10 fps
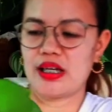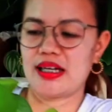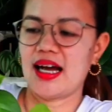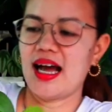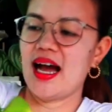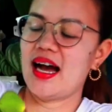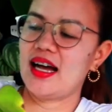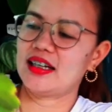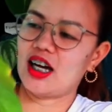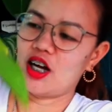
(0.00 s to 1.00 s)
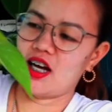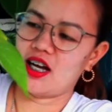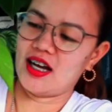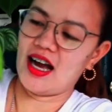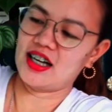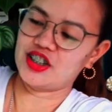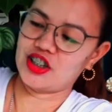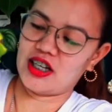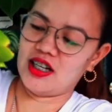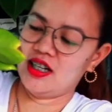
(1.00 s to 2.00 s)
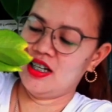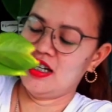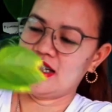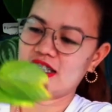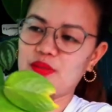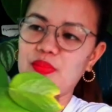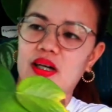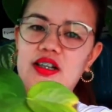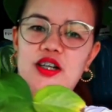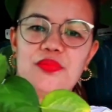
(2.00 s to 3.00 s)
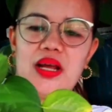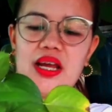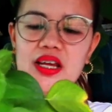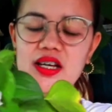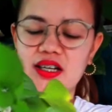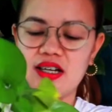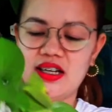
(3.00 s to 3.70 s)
Yan, nakaha, nakahang siya sa macrame.